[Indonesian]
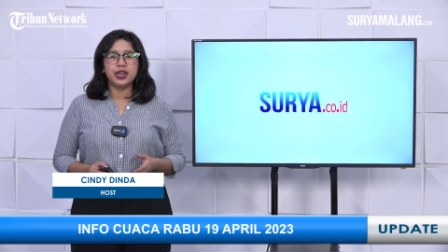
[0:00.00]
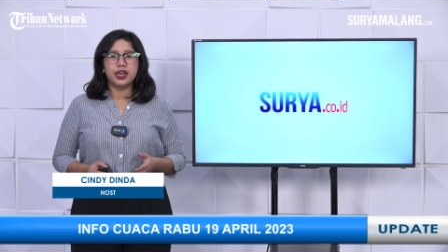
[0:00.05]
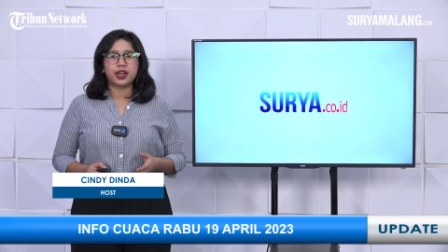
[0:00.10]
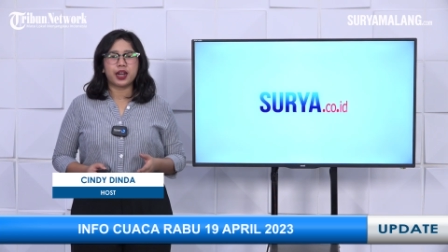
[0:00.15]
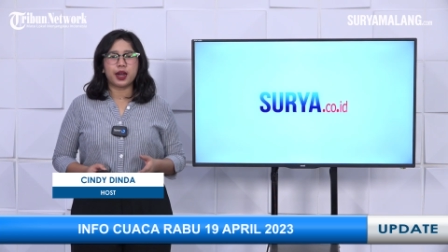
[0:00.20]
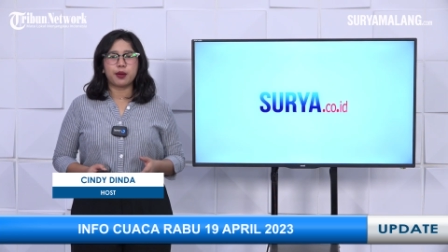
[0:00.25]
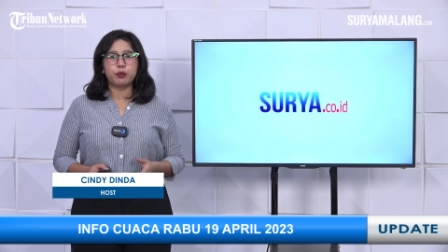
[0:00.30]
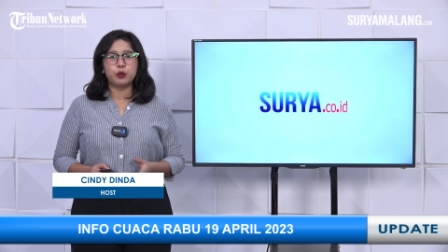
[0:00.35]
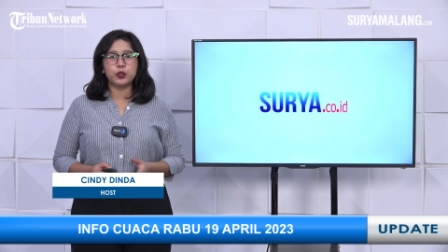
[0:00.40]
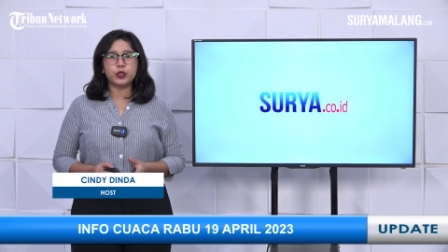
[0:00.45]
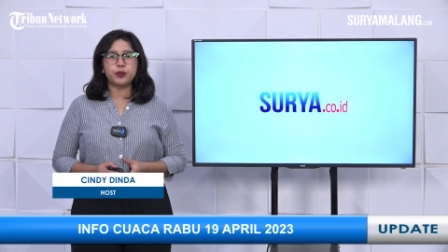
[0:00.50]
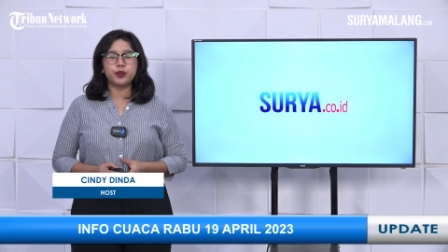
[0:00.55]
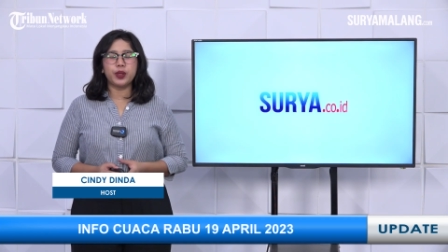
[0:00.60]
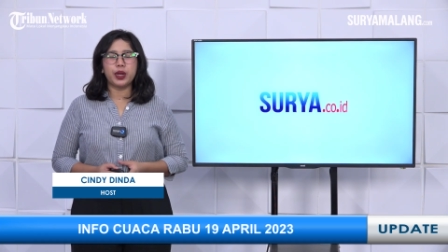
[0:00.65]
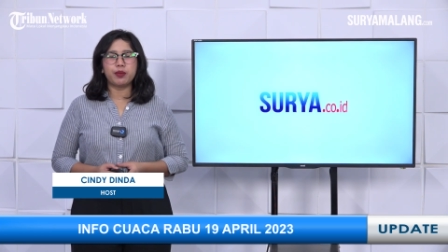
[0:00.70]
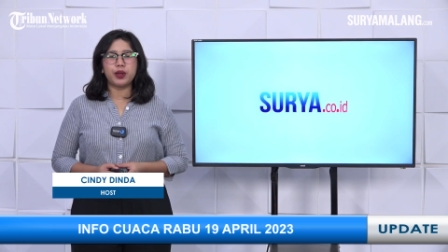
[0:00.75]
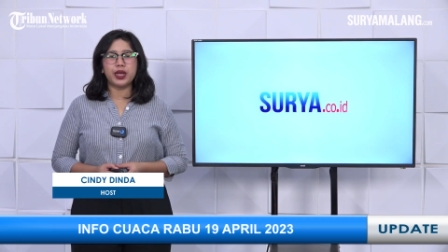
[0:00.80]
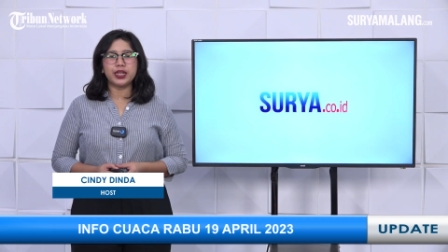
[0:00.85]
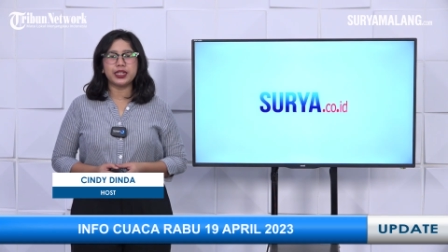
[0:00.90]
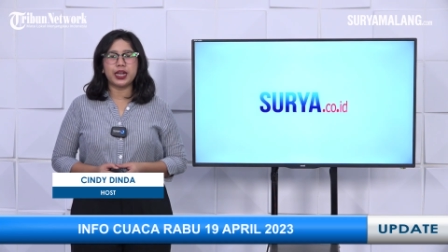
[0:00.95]
Rabu
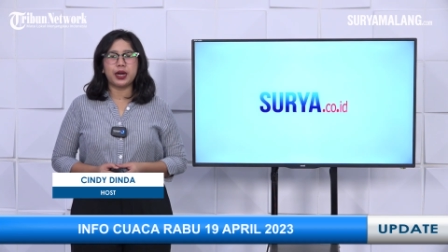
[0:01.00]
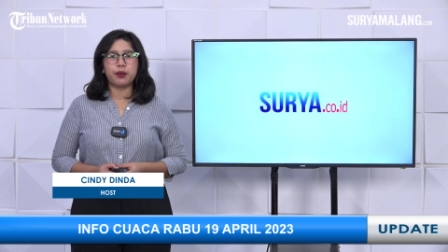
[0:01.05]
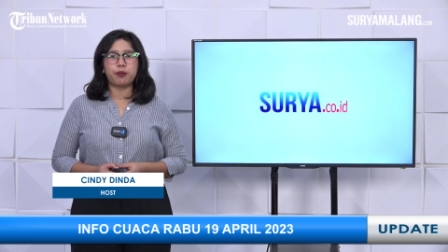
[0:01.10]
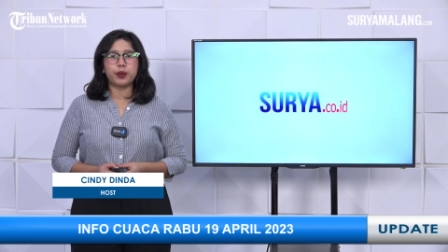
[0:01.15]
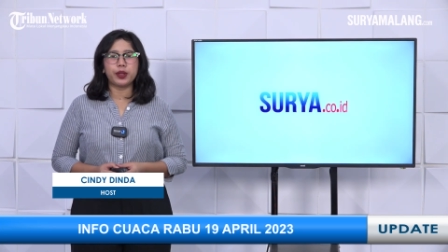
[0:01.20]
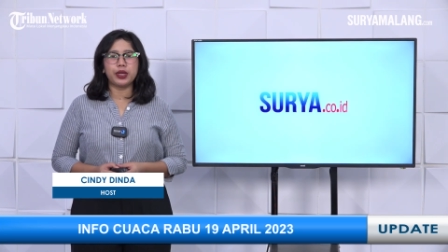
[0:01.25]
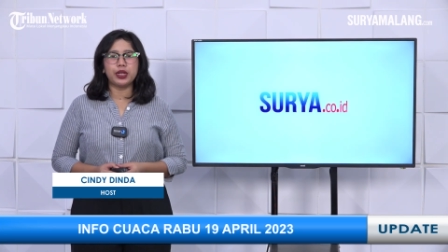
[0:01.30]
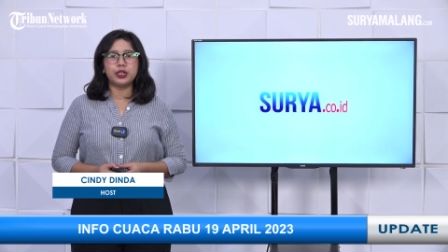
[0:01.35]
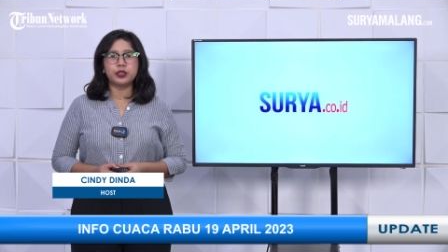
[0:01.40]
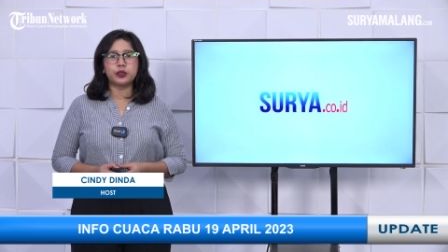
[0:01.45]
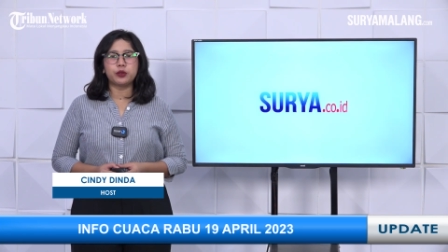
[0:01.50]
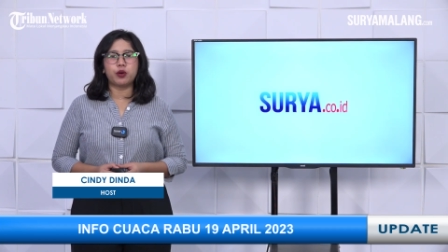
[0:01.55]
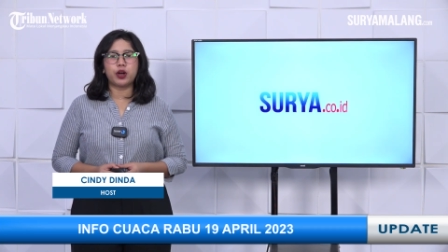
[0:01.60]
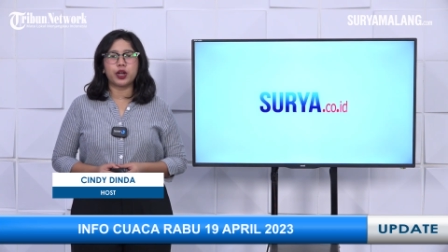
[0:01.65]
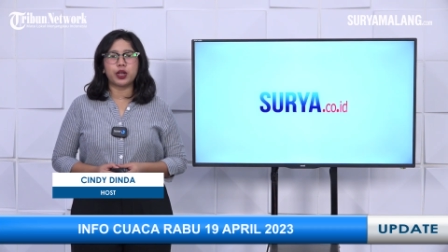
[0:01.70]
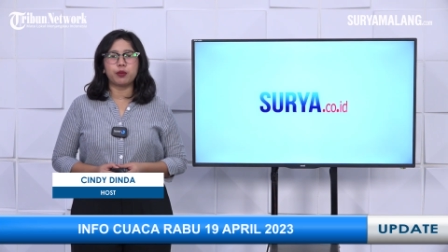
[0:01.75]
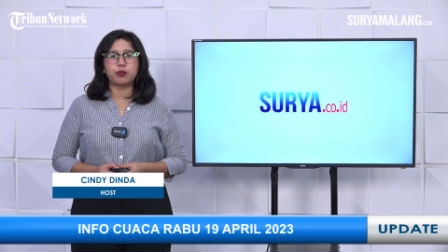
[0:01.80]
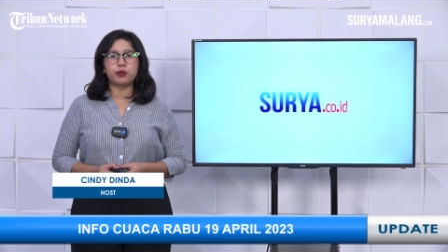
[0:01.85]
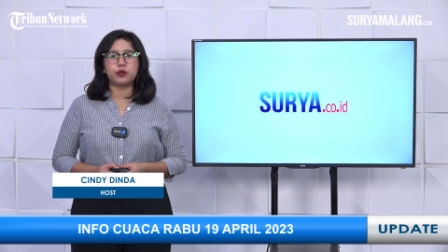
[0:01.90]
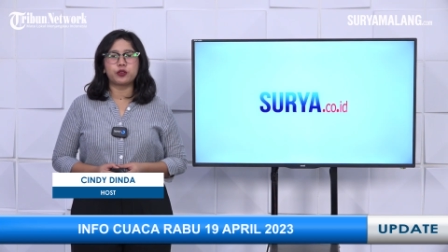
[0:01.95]
19 April
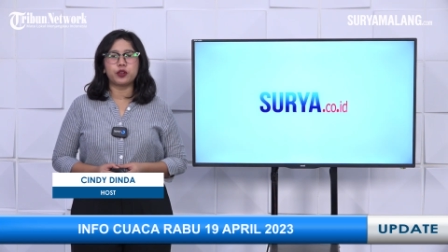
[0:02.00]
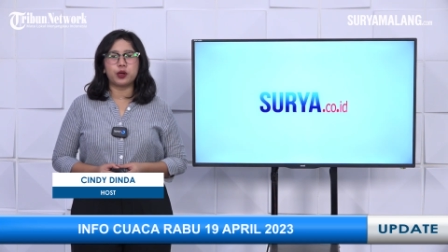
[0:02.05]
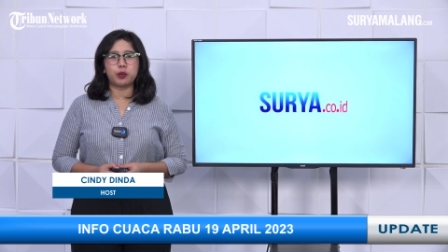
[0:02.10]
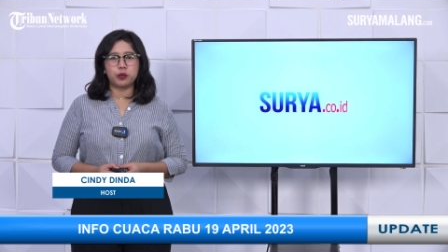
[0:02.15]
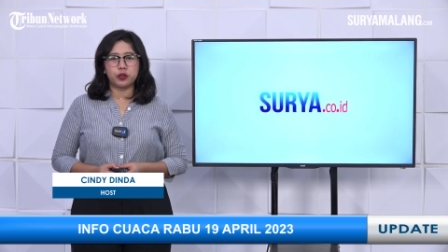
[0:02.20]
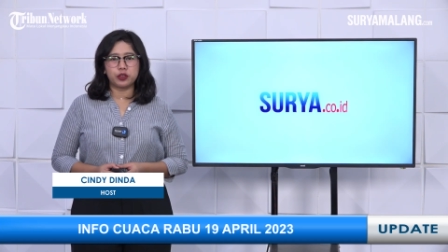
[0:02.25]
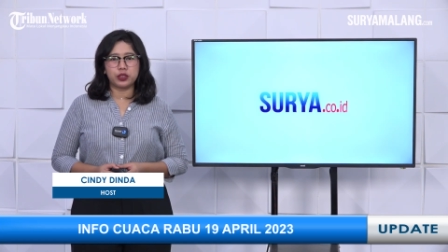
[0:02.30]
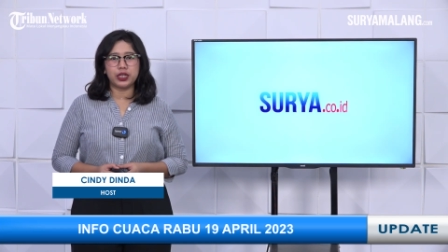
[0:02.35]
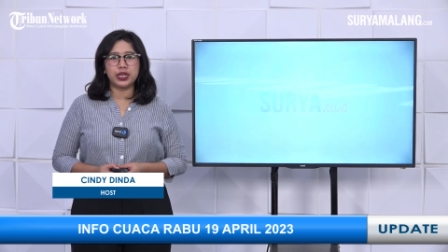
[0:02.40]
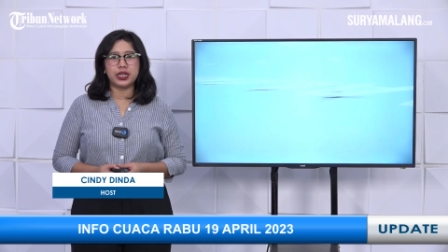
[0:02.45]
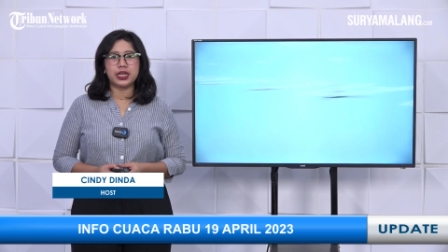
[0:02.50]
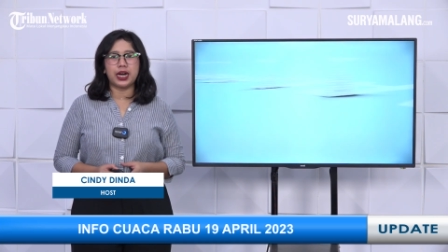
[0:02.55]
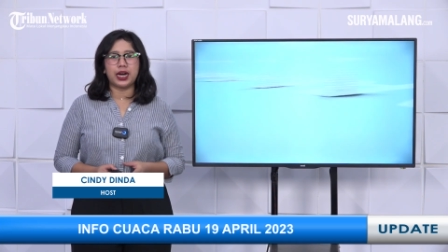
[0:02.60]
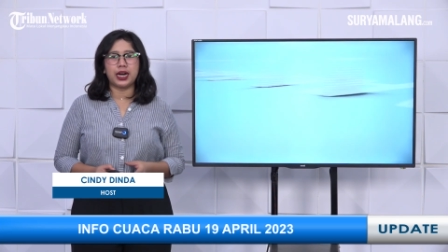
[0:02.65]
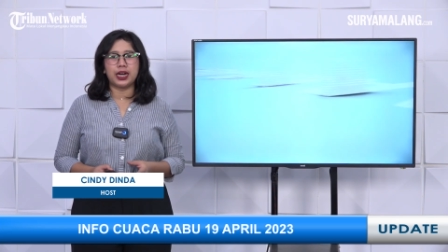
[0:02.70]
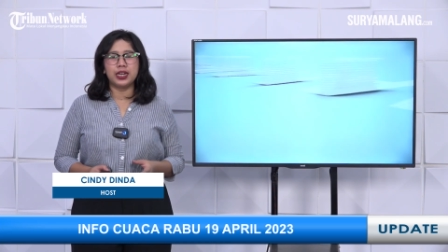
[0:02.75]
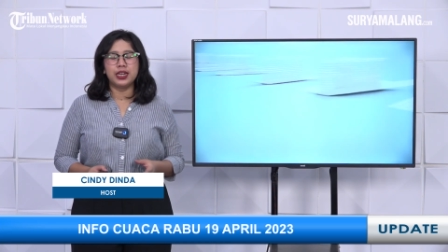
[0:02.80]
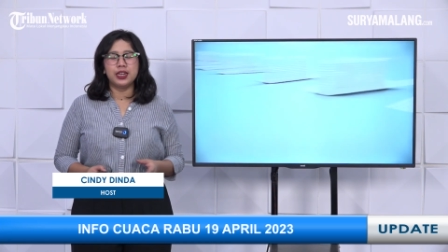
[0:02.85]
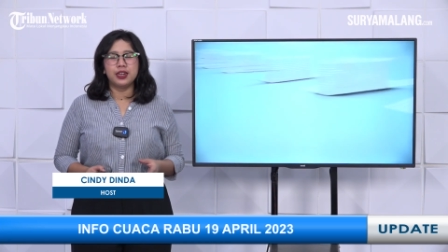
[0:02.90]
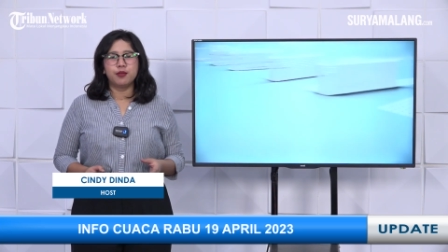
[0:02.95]

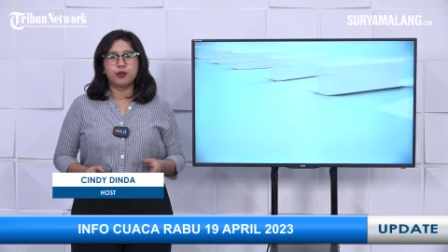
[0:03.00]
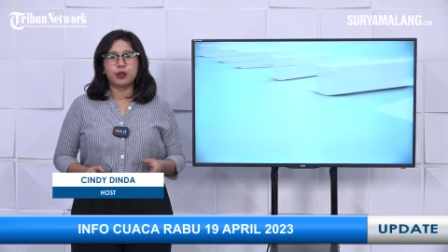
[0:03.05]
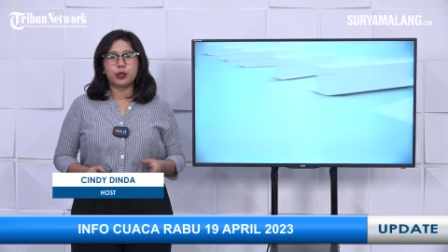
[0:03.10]
2023.